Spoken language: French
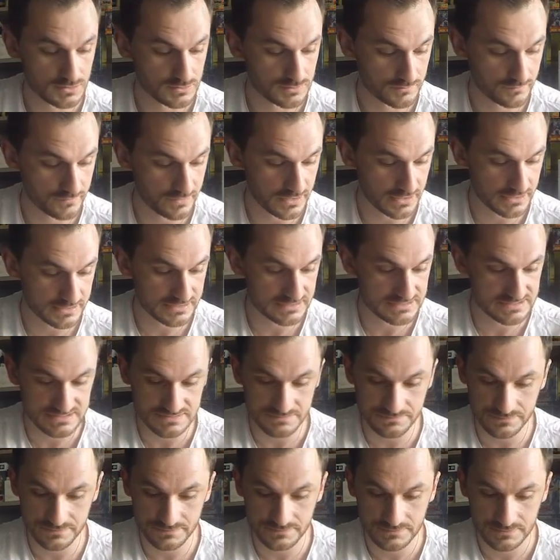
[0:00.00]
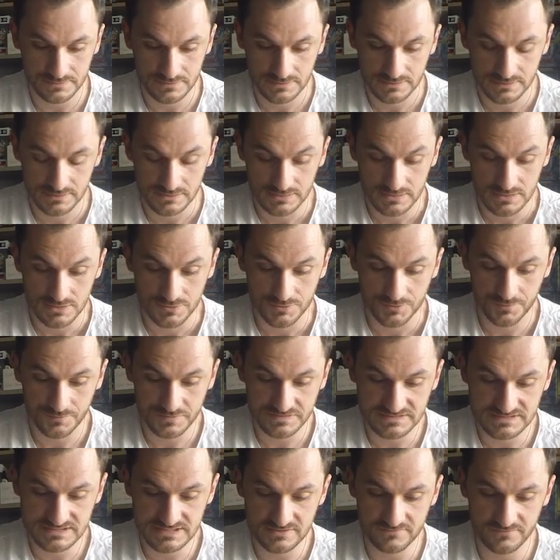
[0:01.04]
nouvel archétype.
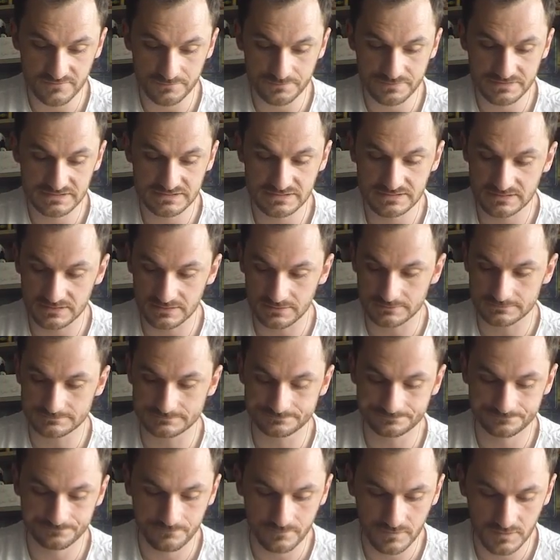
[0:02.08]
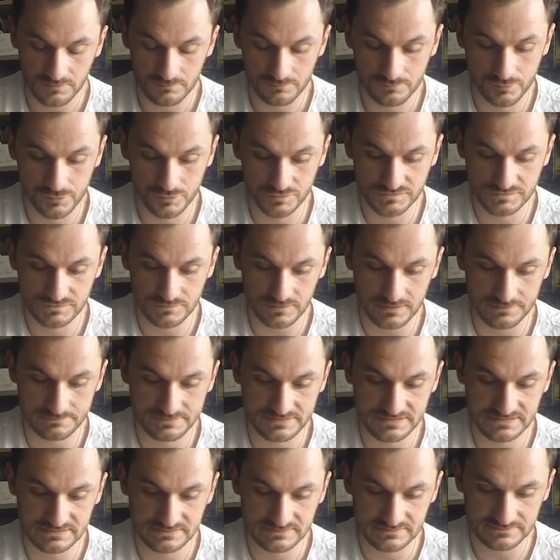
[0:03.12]
Domestique Vampire, boost
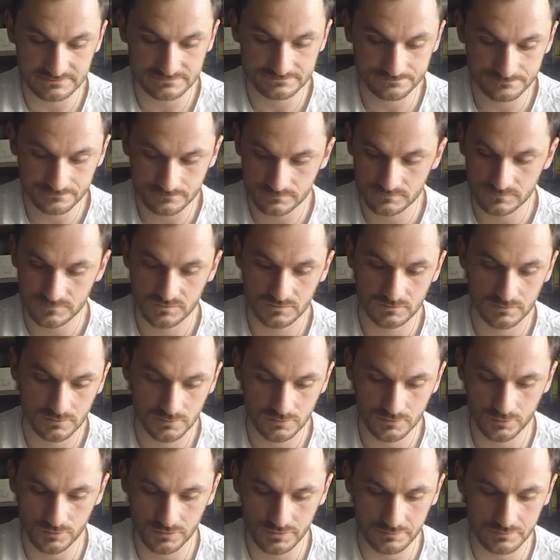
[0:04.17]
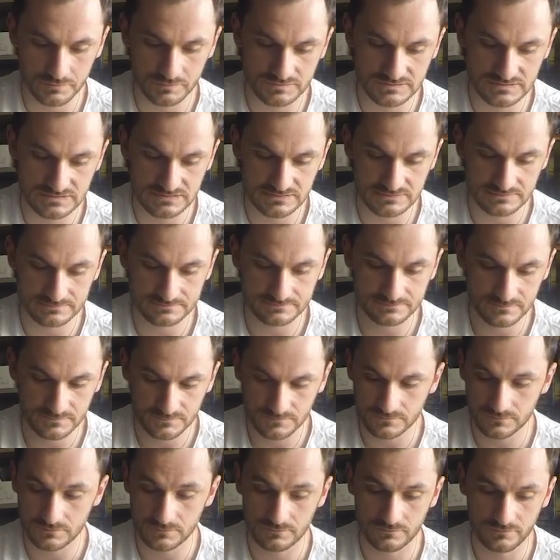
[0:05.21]
rapide, Corribandi,
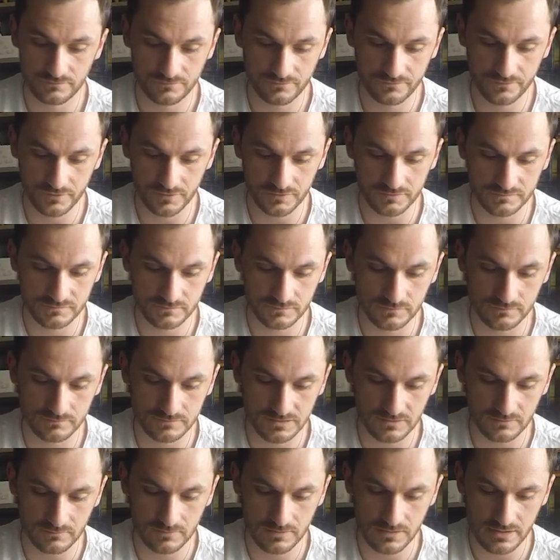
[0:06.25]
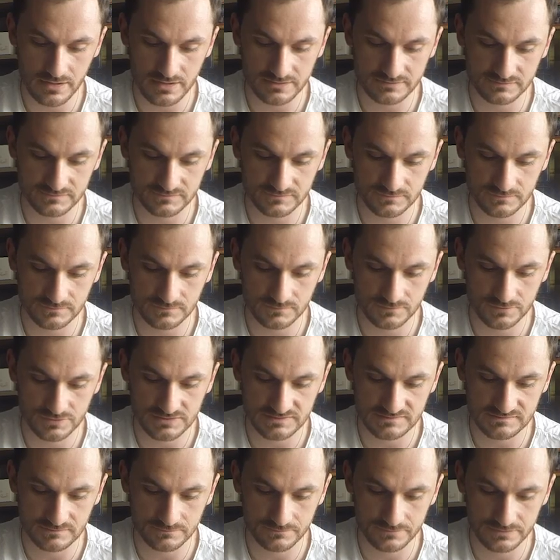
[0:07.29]
force de miroir, attention, je
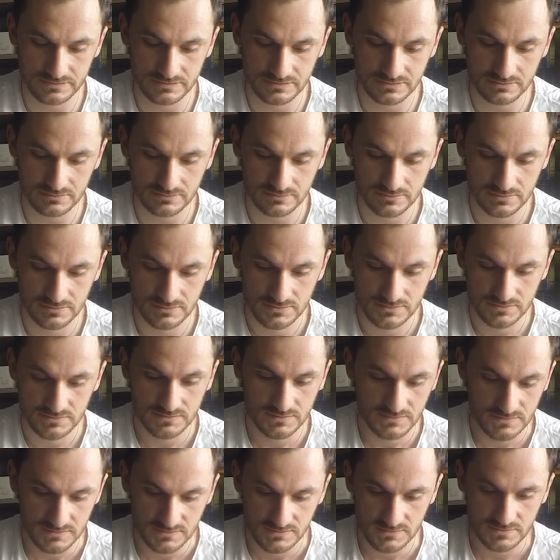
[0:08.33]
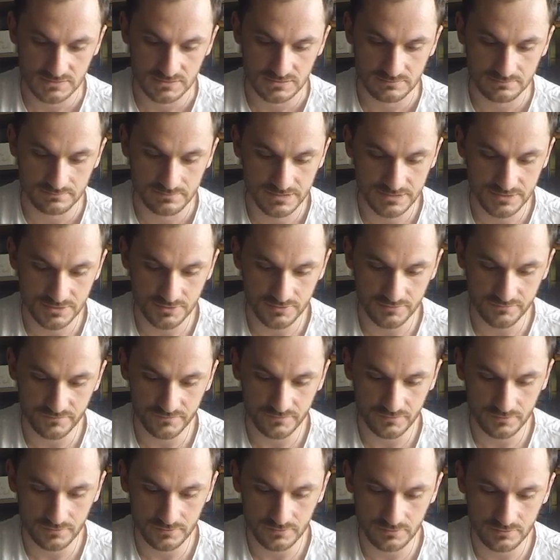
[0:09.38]
la sens bien.
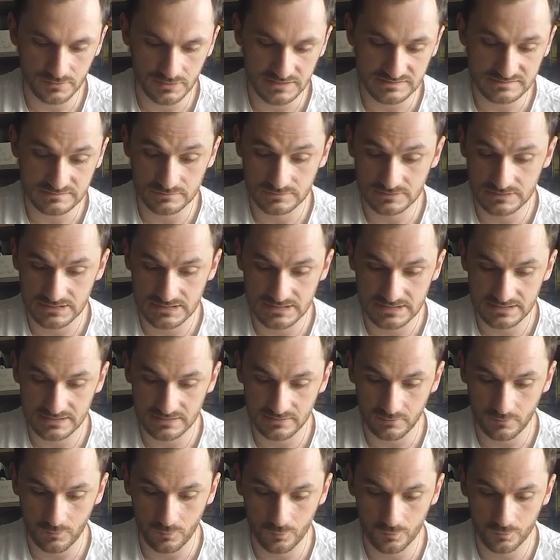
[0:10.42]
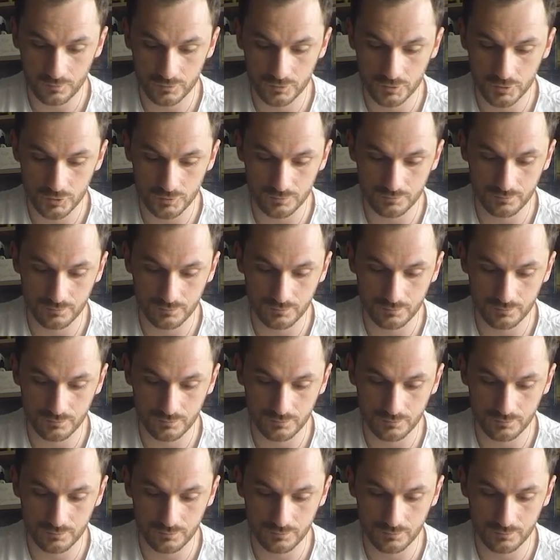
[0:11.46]
Manœuvre, assaut de l'air, onde de